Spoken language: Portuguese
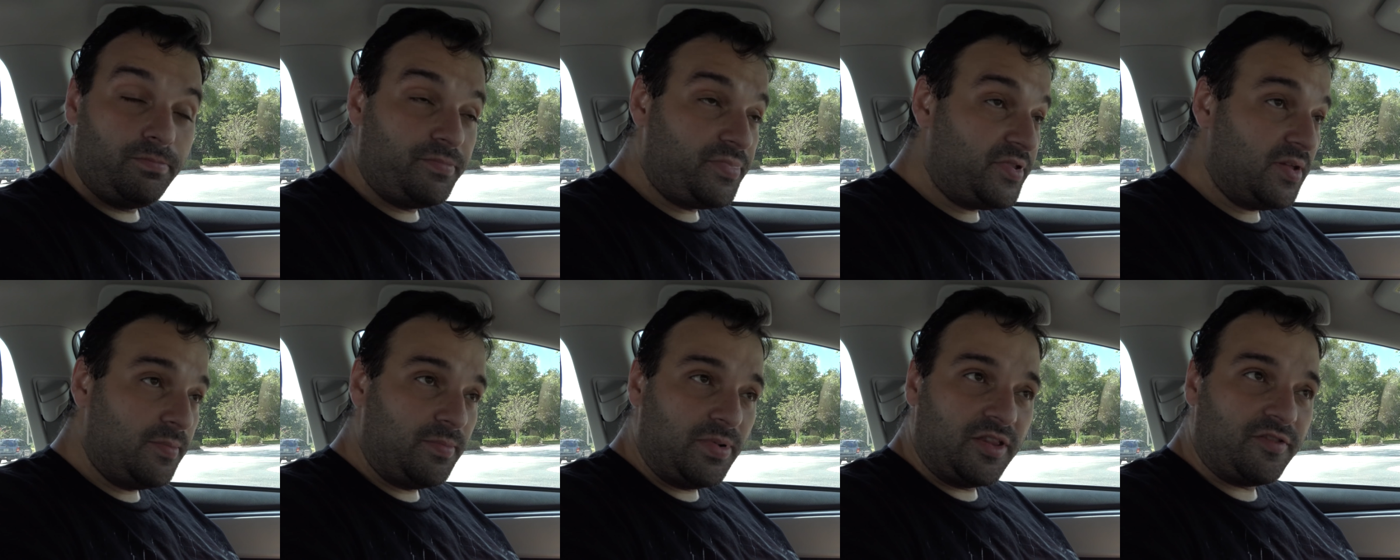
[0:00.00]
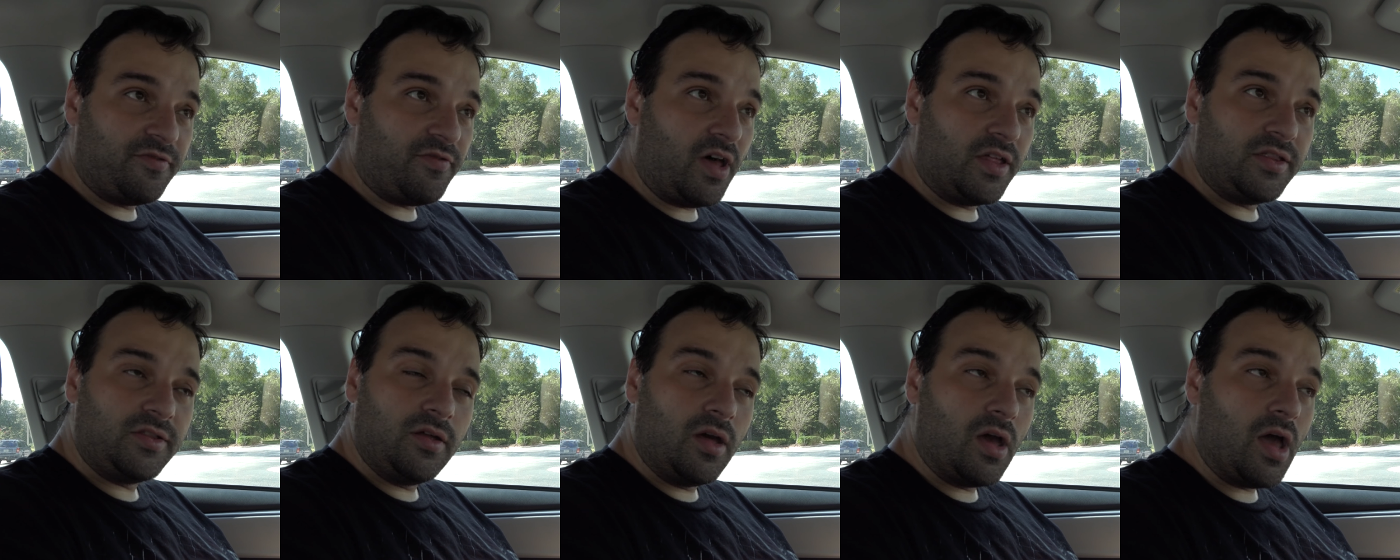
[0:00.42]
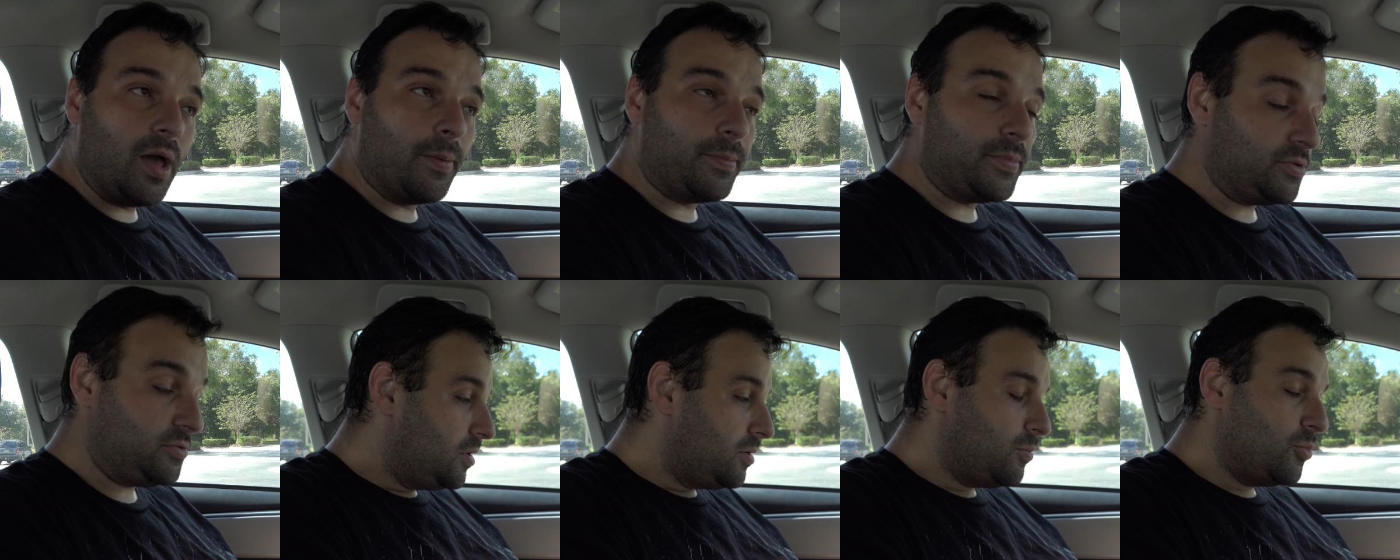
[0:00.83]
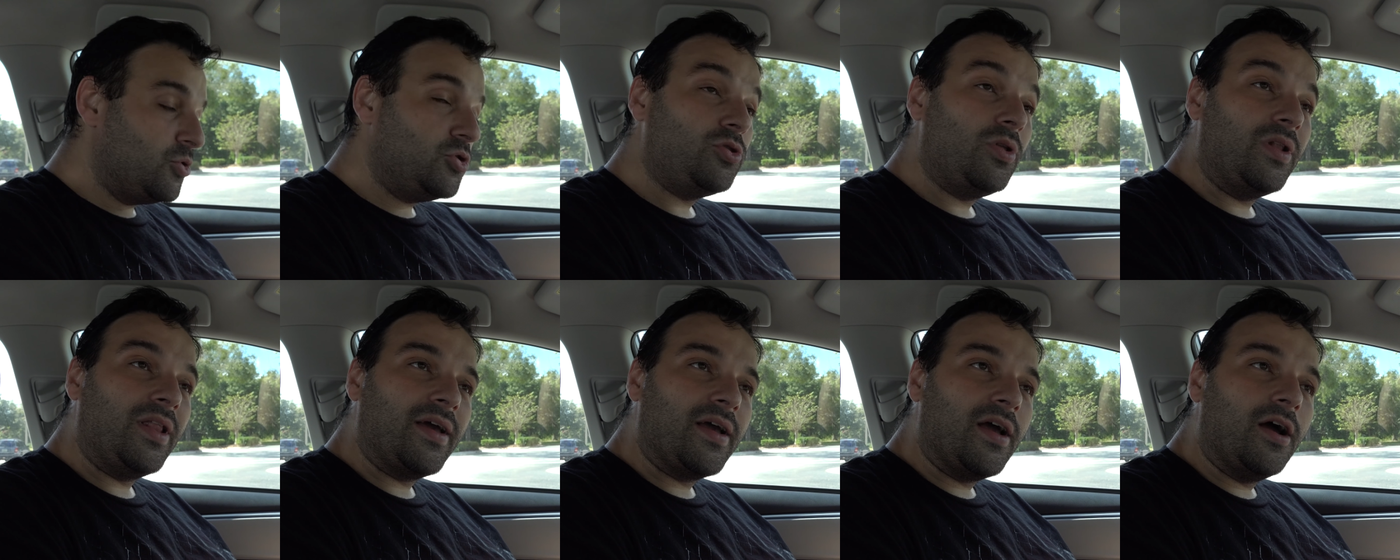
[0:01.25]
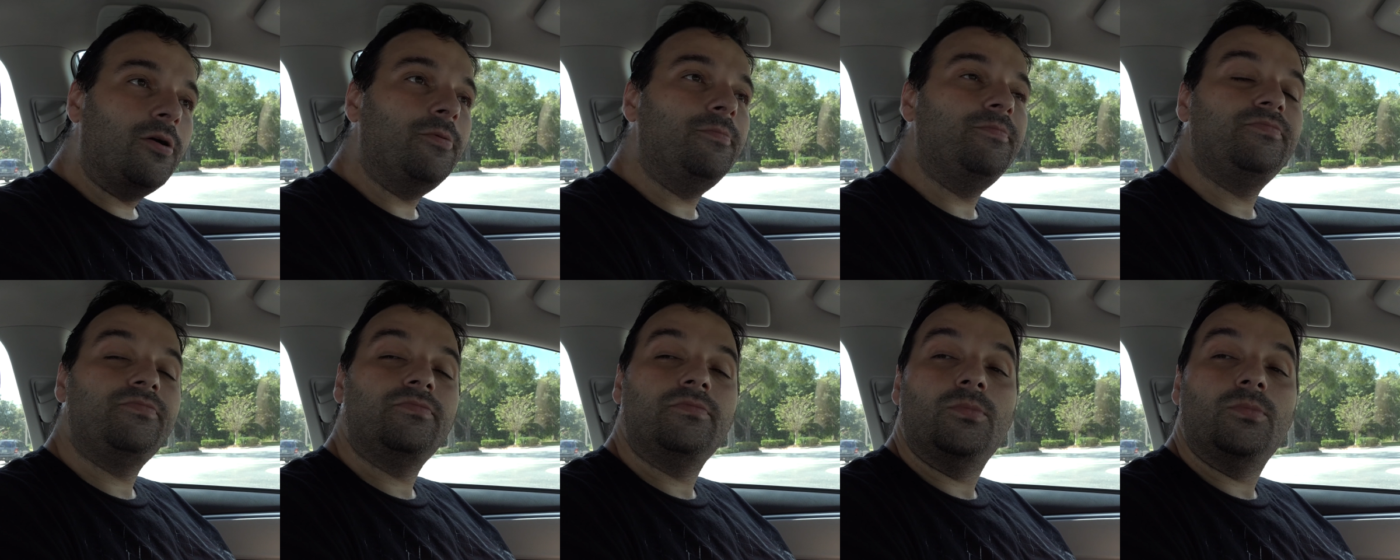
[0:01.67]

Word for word: Simples, fácil e rápido. Muito legal.